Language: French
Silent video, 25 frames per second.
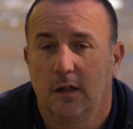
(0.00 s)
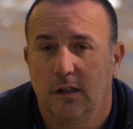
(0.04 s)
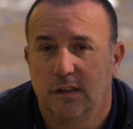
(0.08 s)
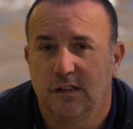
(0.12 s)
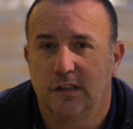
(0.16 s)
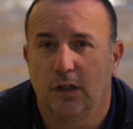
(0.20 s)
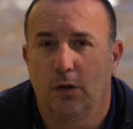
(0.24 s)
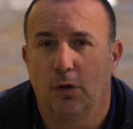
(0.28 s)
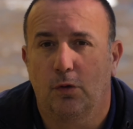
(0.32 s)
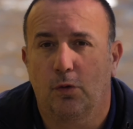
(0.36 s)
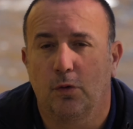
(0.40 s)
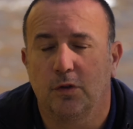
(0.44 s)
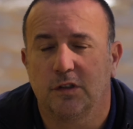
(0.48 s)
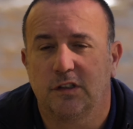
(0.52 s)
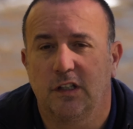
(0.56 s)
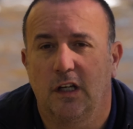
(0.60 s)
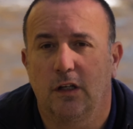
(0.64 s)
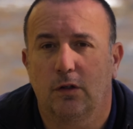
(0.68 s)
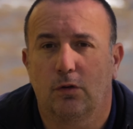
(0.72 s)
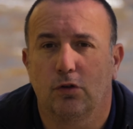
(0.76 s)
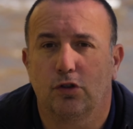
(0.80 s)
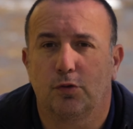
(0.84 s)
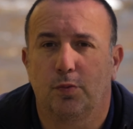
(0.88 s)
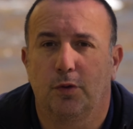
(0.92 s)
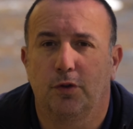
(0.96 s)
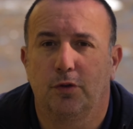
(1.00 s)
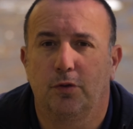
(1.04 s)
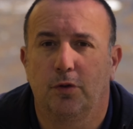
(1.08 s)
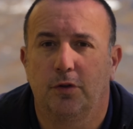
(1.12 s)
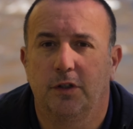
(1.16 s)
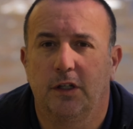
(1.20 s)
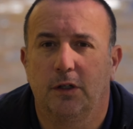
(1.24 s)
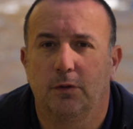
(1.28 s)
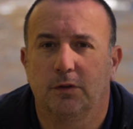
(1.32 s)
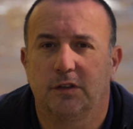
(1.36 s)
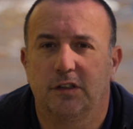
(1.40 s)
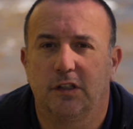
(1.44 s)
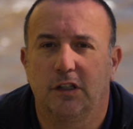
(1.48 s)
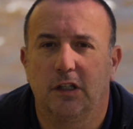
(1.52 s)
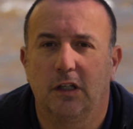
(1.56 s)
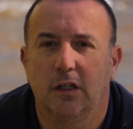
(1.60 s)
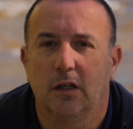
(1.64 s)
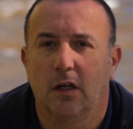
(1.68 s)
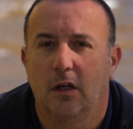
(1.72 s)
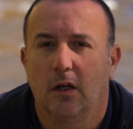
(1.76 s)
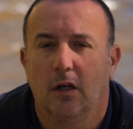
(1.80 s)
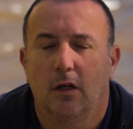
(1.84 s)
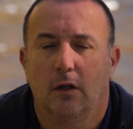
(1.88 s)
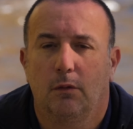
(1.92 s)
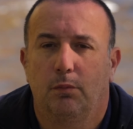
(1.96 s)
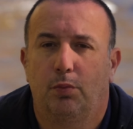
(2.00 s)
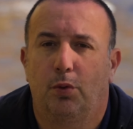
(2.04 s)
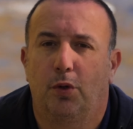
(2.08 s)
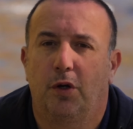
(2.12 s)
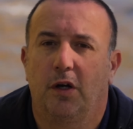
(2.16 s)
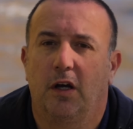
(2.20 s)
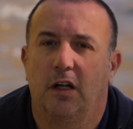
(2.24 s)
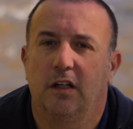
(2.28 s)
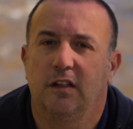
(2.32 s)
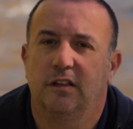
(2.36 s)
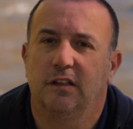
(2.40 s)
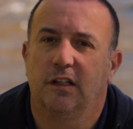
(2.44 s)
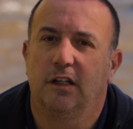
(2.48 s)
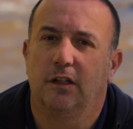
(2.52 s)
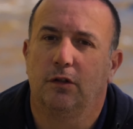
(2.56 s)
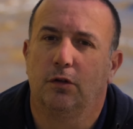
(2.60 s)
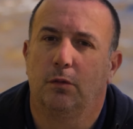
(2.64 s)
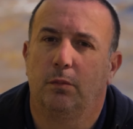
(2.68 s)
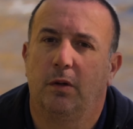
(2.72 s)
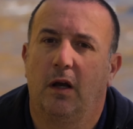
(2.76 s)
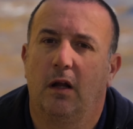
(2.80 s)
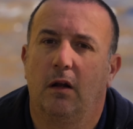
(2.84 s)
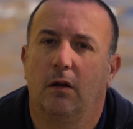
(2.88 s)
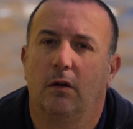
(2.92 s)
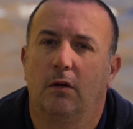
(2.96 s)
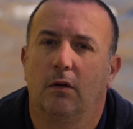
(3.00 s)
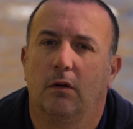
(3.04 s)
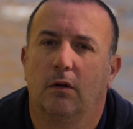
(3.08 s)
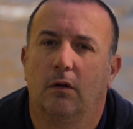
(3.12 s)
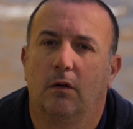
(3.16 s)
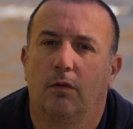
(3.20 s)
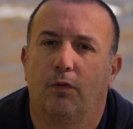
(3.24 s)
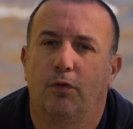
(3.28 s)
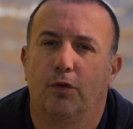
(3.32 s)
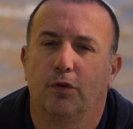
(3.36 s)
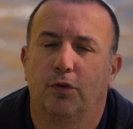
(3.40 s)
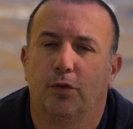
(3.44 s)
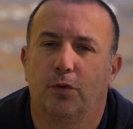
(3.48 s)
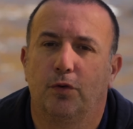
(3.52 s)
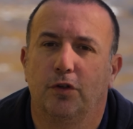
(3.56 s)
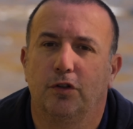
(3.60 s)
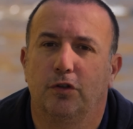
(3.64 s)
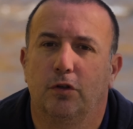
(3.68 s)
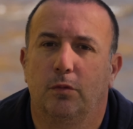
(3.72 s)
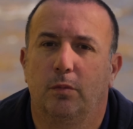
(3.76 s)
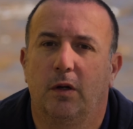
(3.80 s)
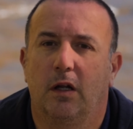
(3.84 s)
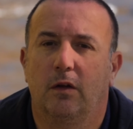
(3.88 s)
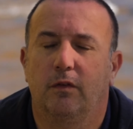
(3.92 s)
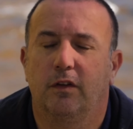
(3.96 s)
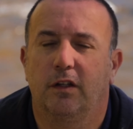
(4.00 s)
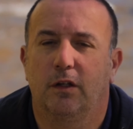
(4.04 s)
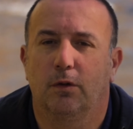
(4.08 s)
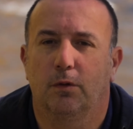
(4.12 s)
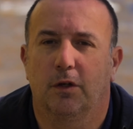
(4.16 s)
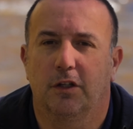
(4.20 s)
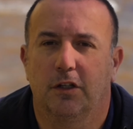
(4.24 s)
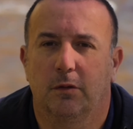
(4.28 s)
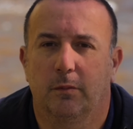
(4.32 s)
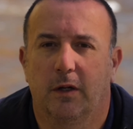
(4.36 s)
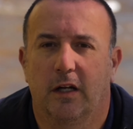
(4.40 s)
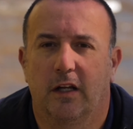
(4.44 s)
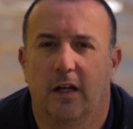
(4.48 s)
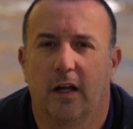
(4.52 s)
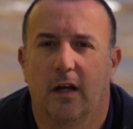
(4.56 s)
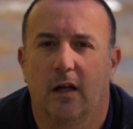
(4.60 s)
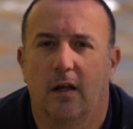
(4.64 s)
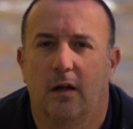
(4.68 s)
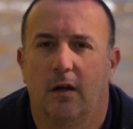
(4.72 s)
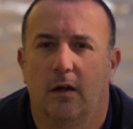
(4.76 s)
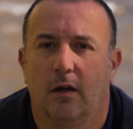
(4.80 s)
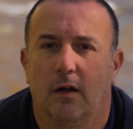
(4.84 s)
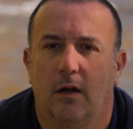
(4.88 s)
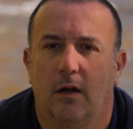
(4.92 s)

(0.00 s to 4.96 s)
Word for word: C'est le conseil que je peux te donner aussi pour réaliser de belles euh, photos et de belles vidéos animalières.